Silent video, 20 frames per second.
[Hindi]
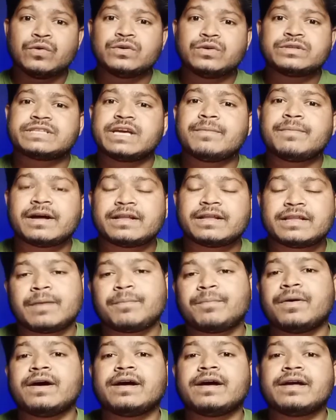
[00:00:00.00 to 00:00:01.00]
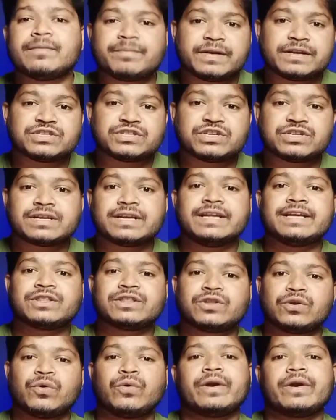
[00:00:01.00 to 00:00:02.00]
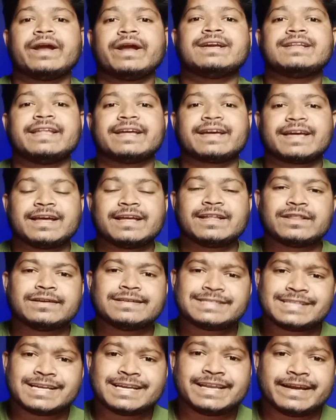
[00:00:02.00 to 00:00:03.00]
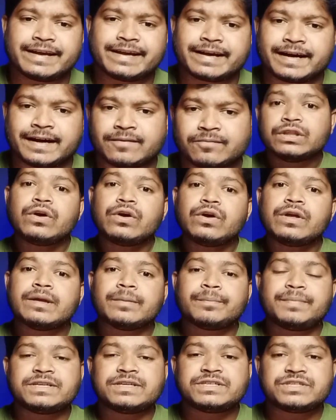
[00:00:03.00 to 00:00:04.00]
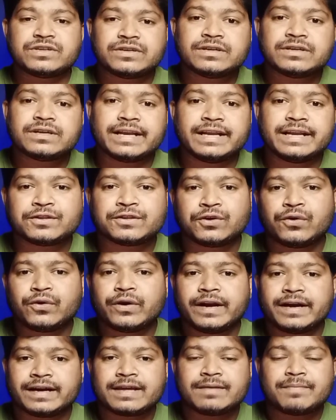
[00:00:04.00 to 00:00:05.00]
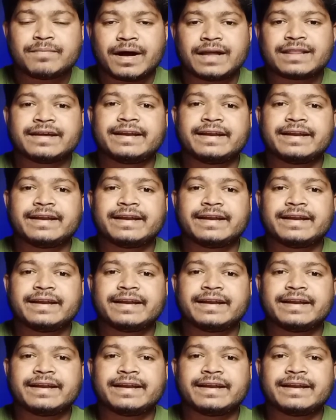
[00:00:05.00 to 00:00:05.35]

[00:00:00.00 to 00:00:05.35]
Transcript: उसके बाद आप इंप्रेशन क्लिक थ्रू रेट देखें तो सही रहेगा तो इंप्रेशन क्लिक थ्रू रेट की बात